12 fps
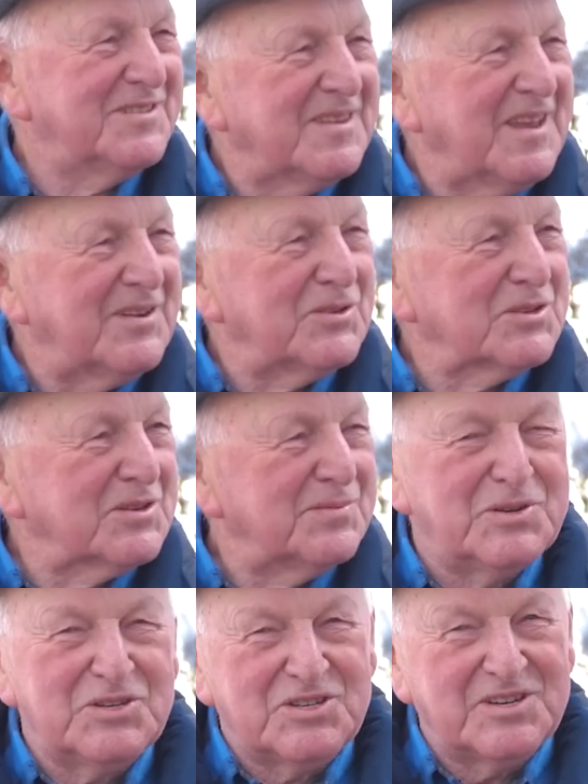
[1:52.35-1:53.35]
Ja
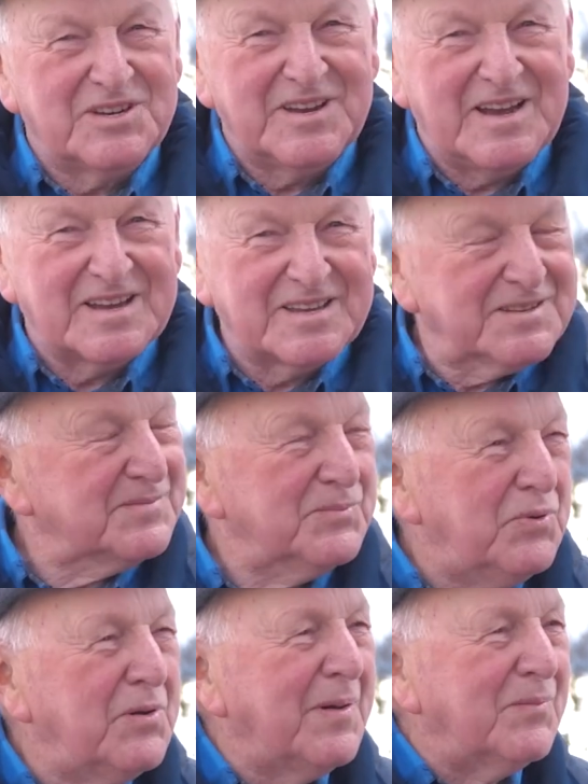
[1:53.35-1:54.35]
osobiście jak
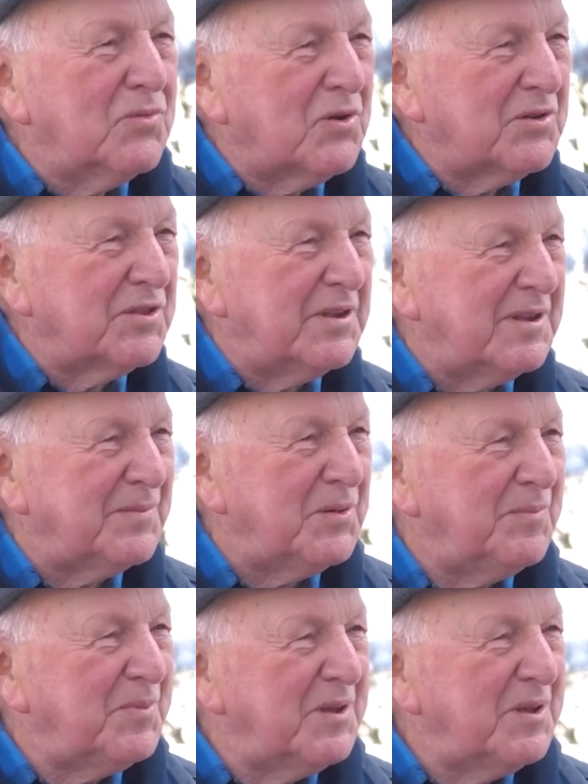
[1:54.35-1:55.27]
byłem młody i